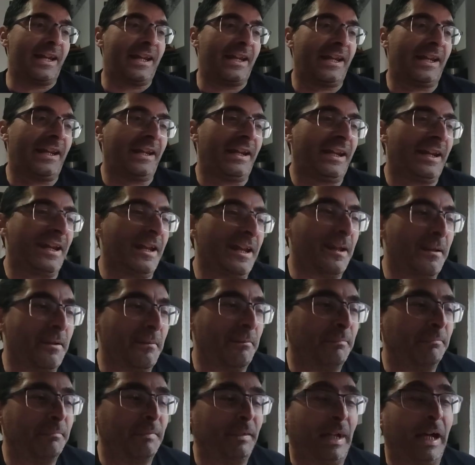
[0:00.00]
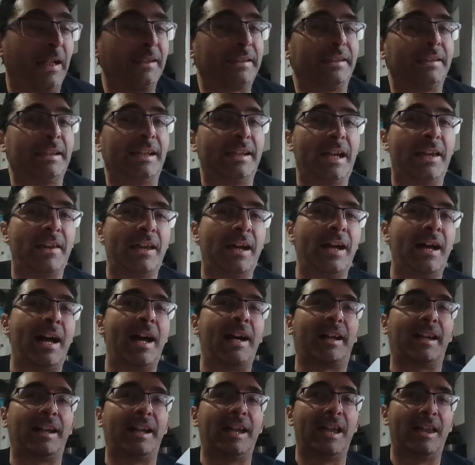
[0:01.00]
eh, antes de nada,
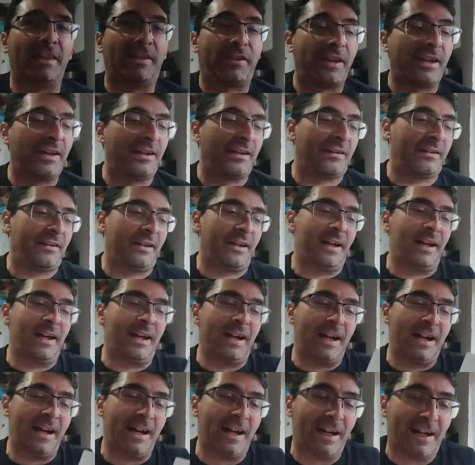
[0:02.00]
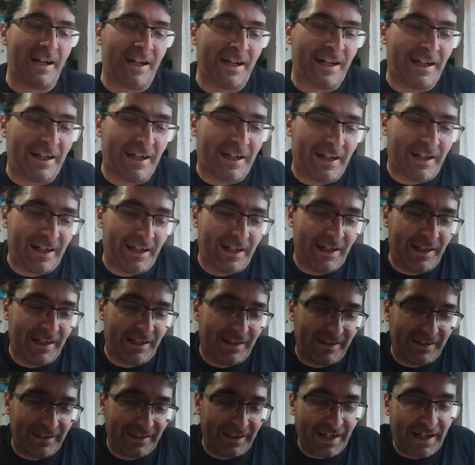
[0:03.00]
agradecer a,
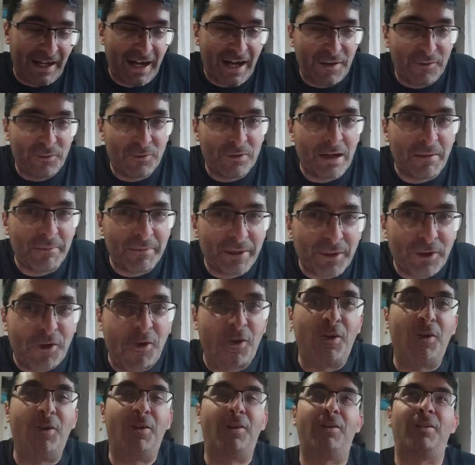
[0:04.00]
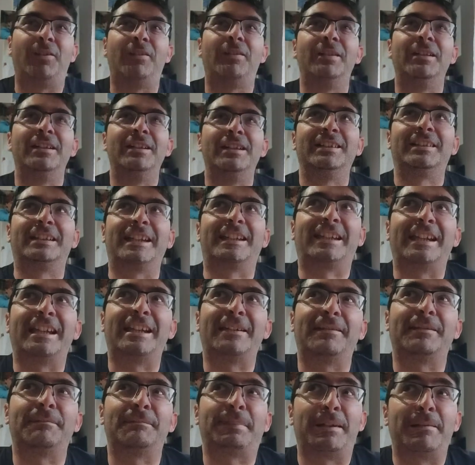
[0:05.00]
un amigo que
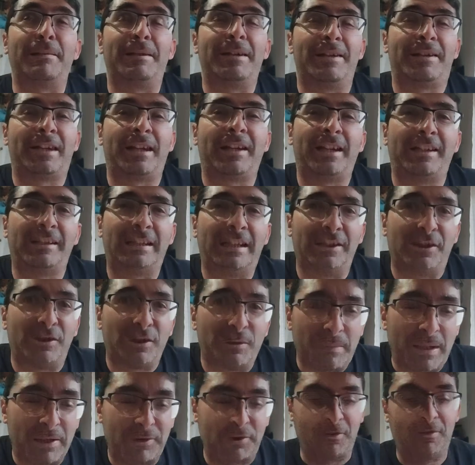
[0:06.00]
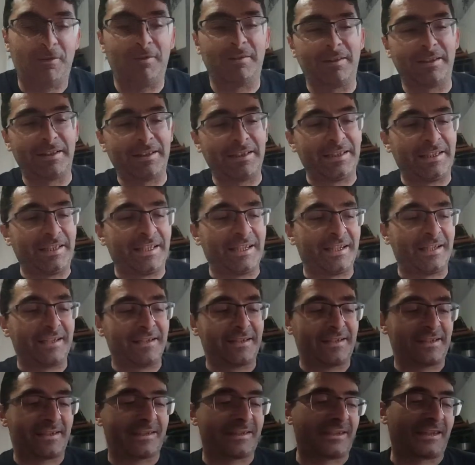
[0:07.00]
quiere permanecer en el animato y
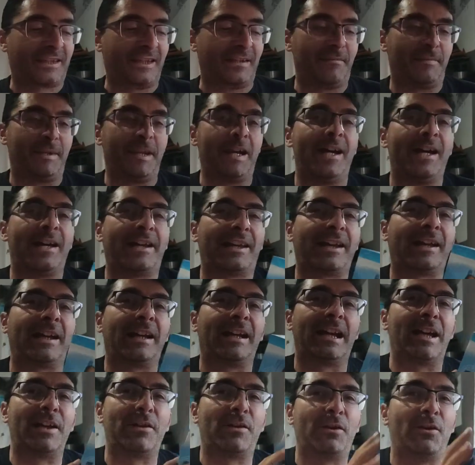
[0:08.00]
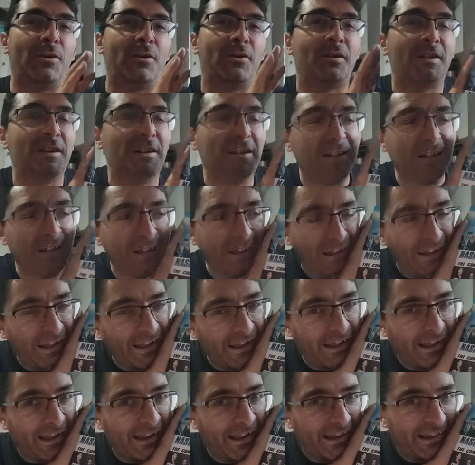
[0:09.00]
es que me ha regalado
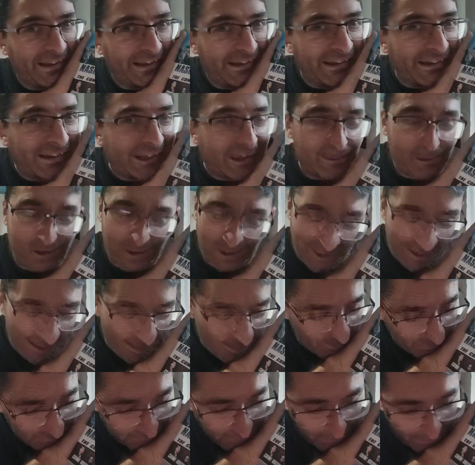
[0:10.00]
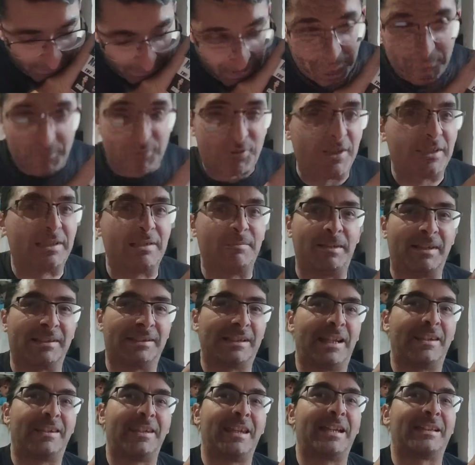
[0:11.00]
eh, increíble regalo, de verdad, muchísimas
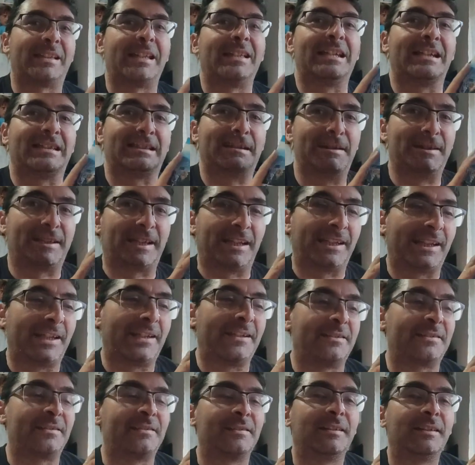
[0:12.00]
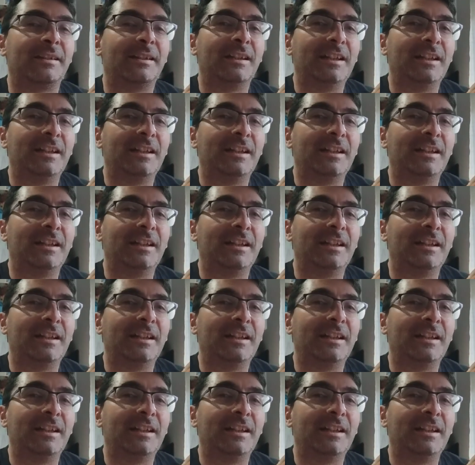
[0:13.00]
gracias, ella sabe quién es.